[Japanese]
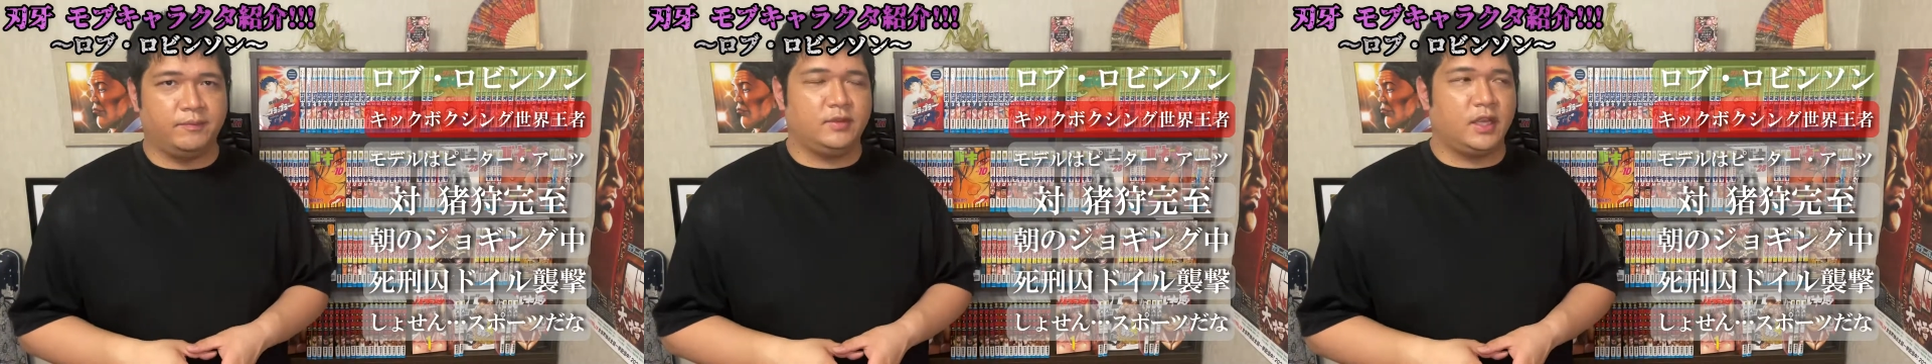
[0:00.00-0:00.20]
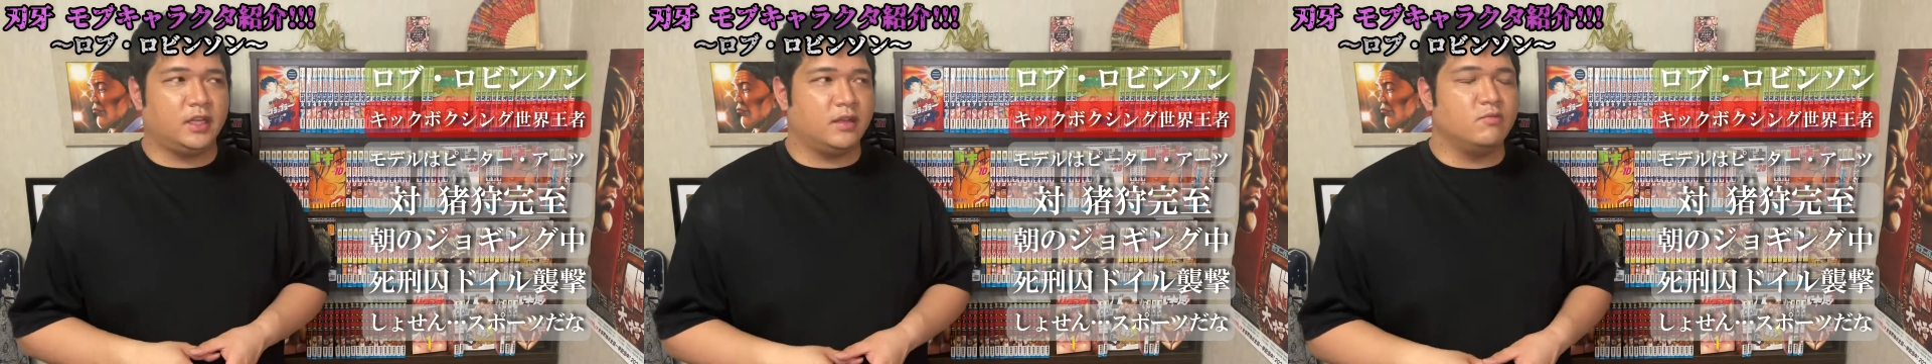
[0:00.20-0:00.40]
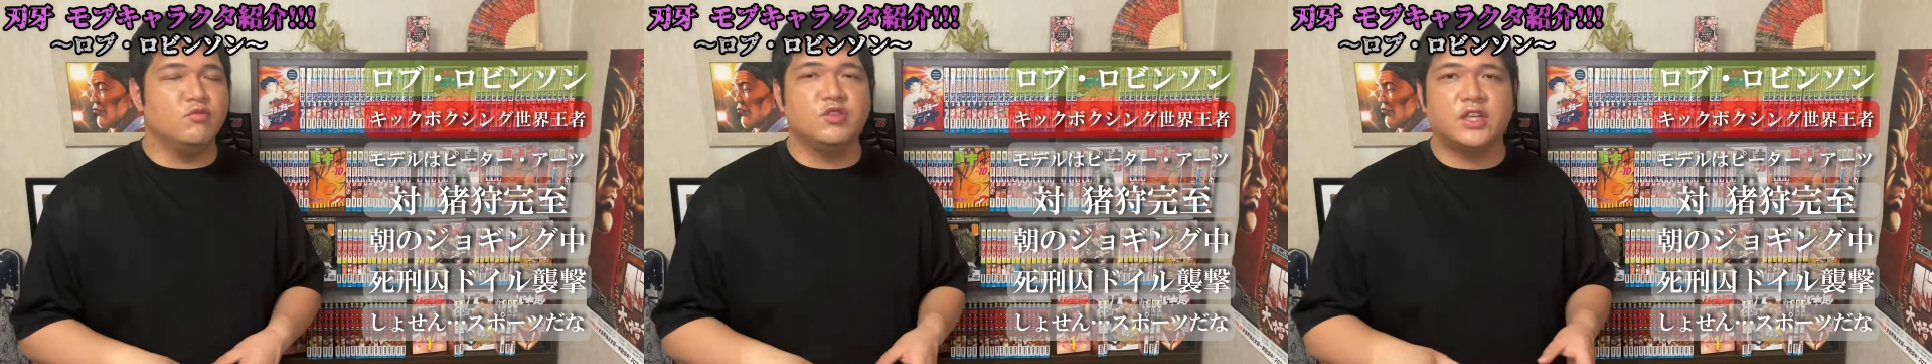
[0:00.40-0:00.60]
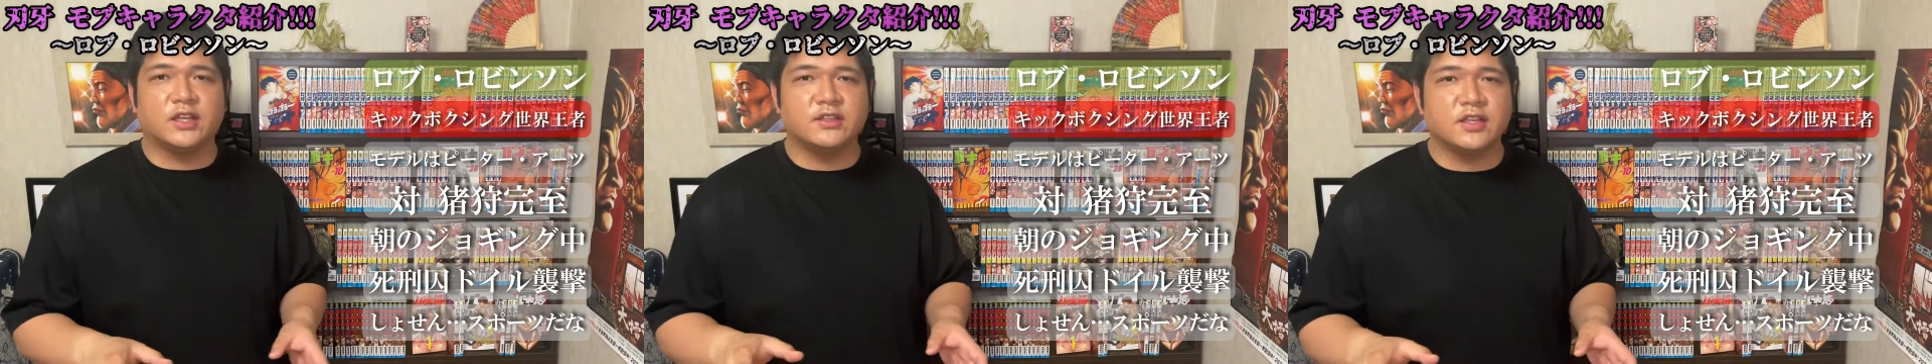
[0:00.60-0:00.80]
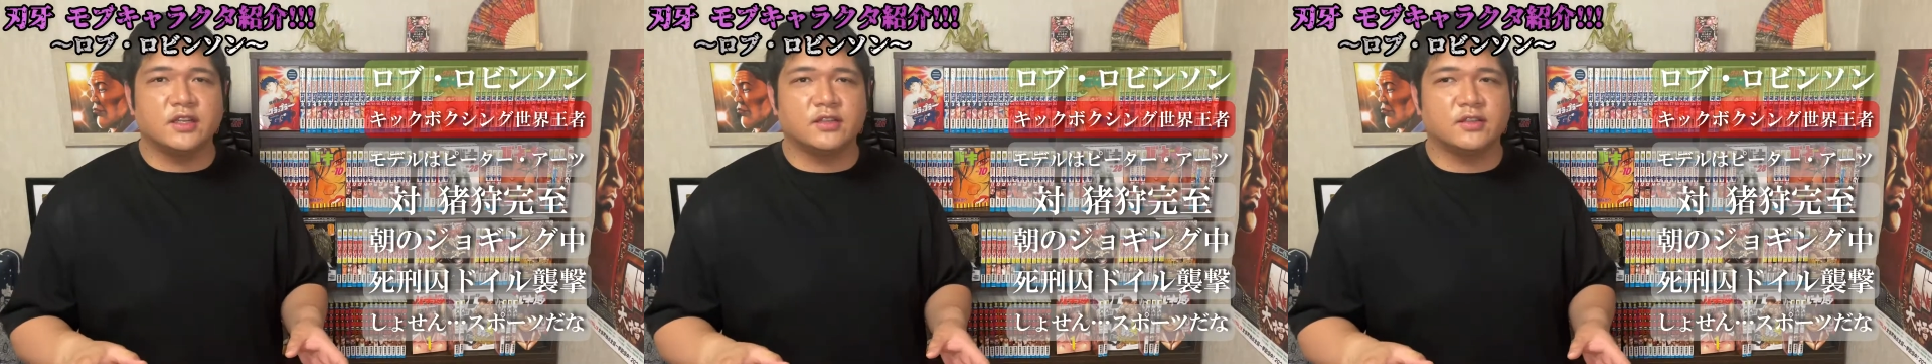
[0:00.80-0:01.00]
なんでむちゃ
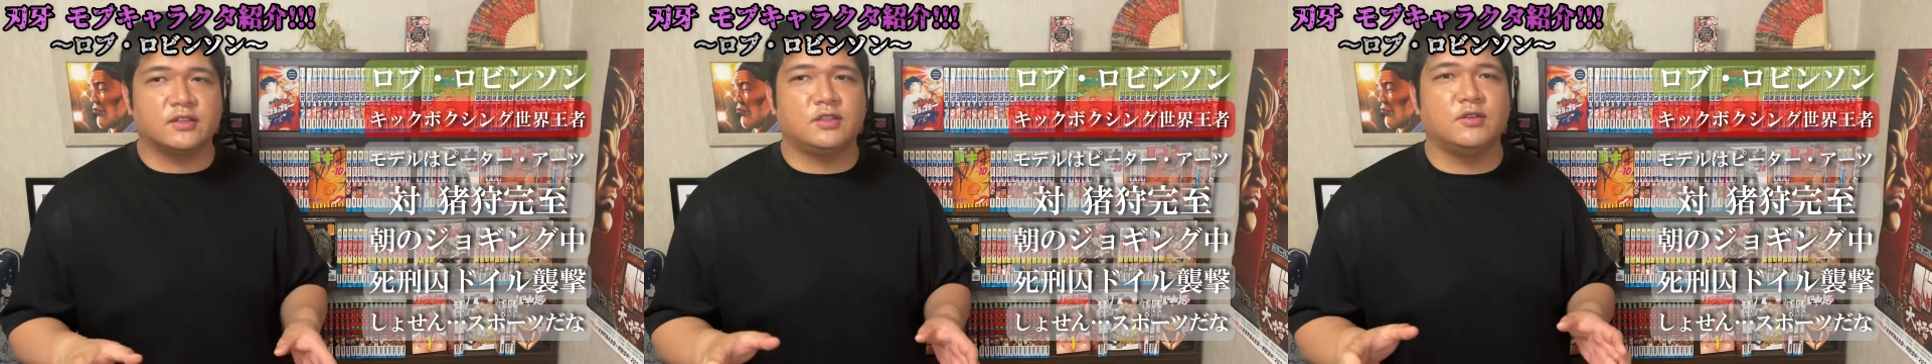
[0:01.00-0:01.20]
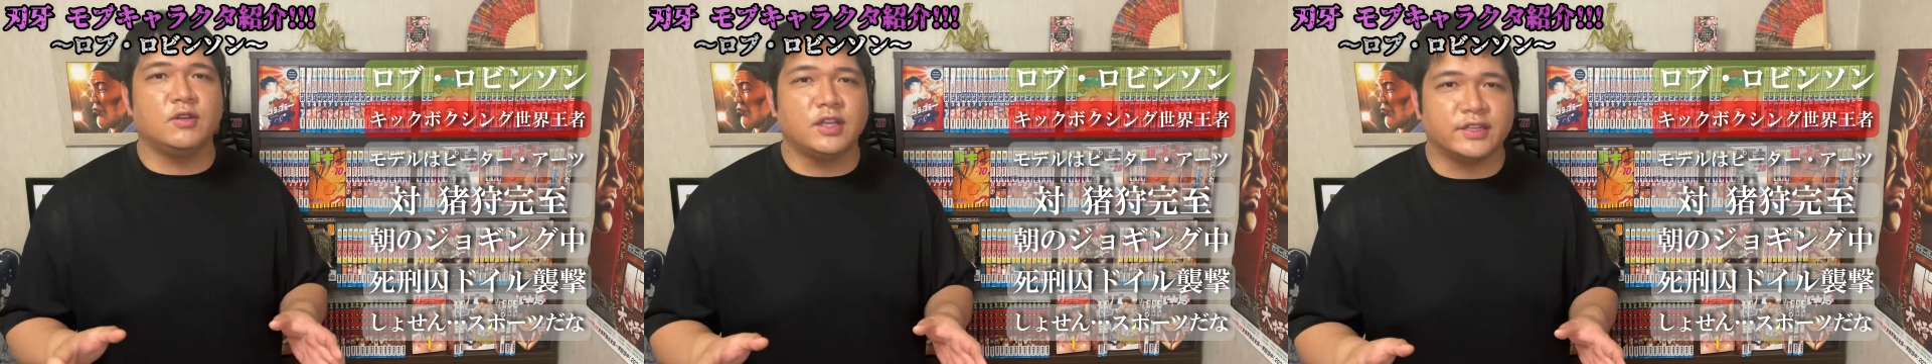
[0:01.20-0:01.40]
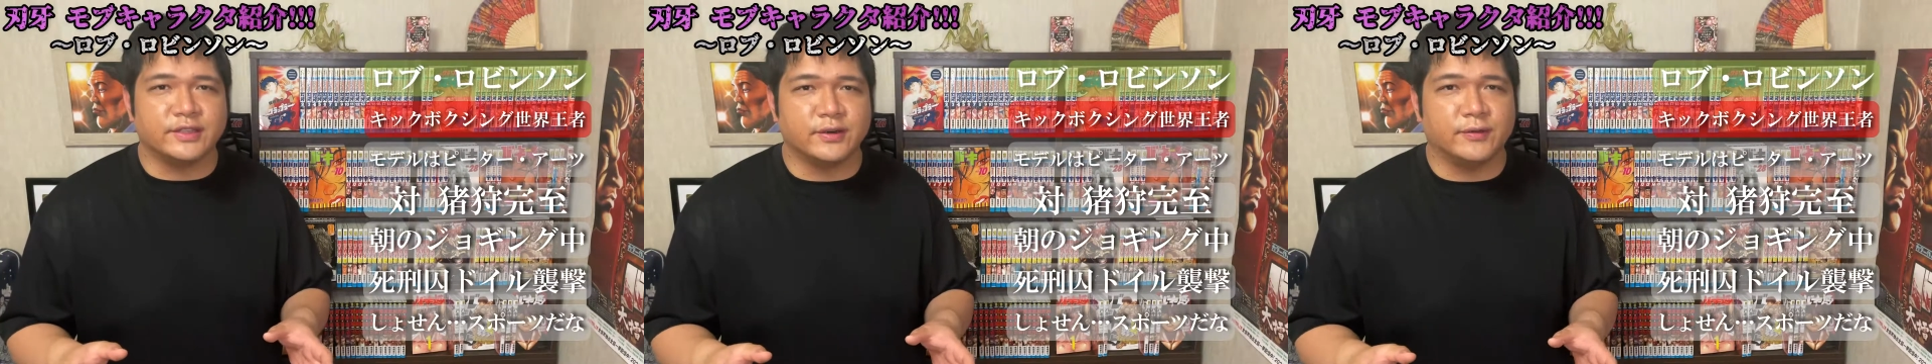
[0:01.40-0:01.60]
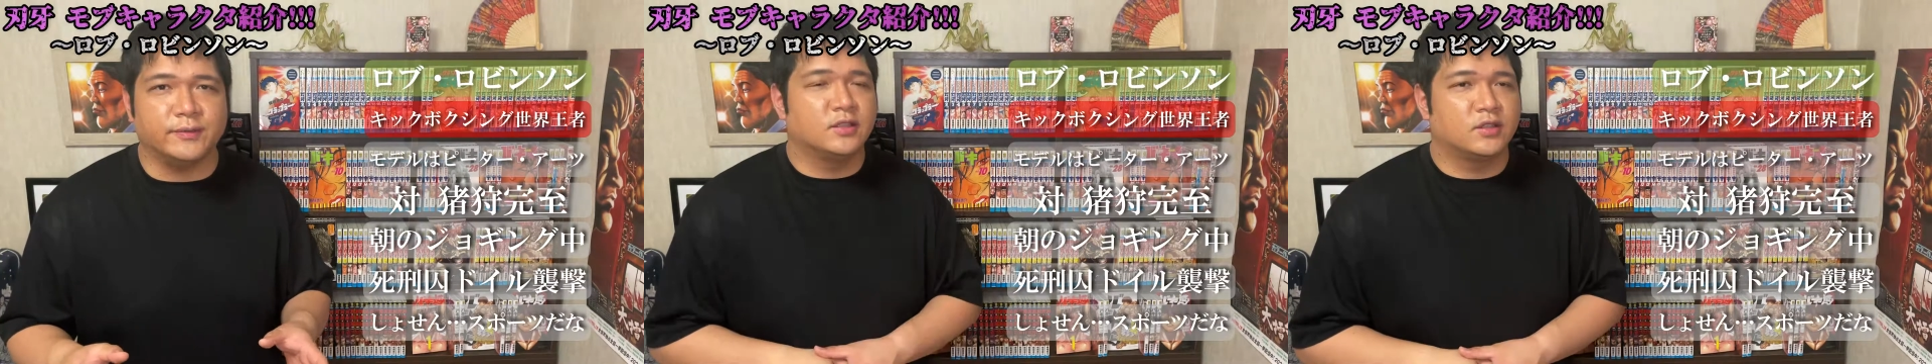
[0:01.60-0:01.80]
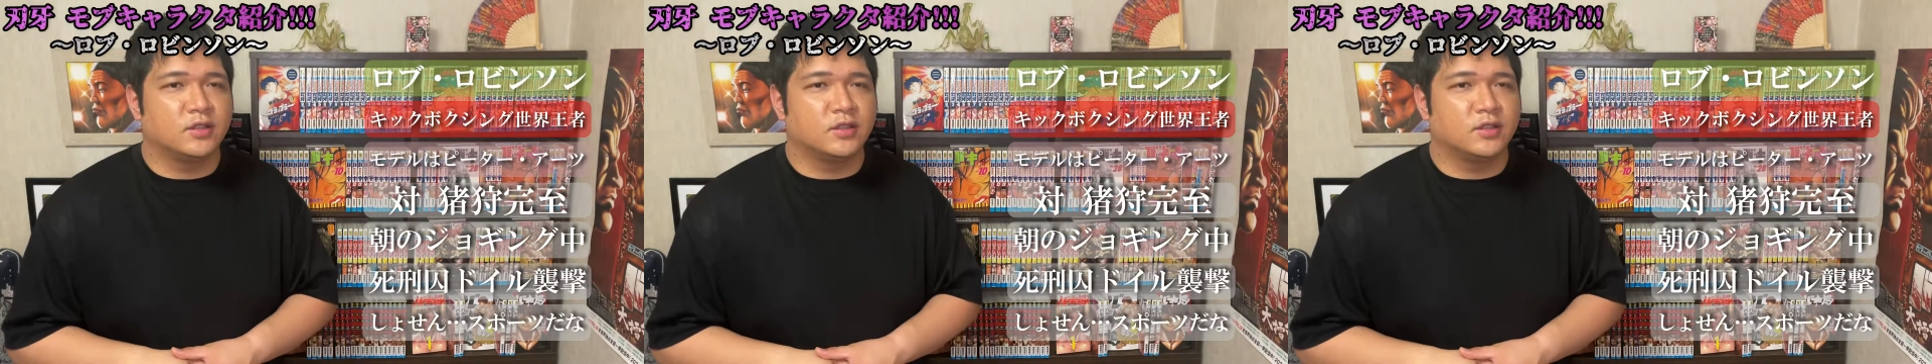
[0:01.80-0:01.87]
くちゃ強いですよ。